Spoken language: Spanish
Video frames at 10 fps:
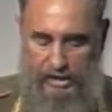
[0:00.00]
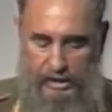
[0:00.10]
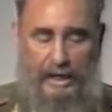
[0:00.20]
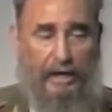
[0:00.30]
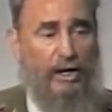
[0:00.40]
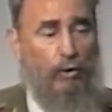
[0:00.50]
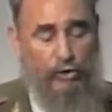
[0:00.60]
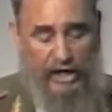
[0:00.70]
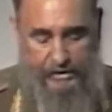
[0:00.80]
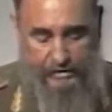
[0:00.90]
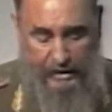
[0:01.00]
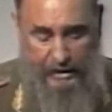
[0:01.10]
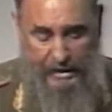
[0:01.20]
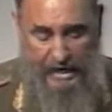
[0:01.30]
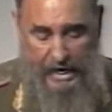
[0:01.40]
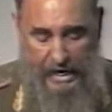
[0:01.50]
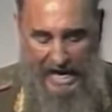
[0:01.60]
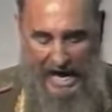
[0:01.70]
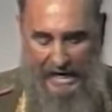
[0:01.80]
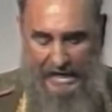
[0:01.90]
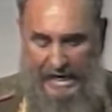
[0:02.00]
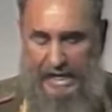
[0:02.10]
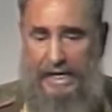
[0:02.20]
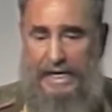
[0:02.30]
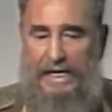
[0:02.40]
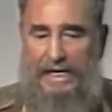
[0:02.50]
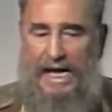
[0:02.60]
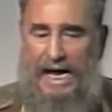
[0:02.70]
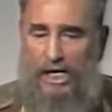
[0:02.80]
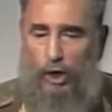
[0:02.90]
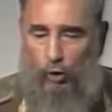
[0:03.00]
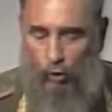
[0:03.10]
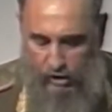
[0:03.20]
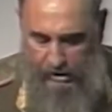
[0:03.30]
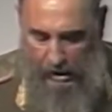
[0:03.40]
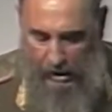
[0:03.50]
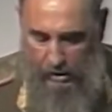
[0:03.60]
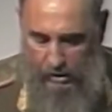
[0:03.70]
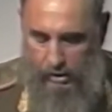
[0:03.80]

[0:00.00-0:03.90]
y la deuda externa agreden la ecología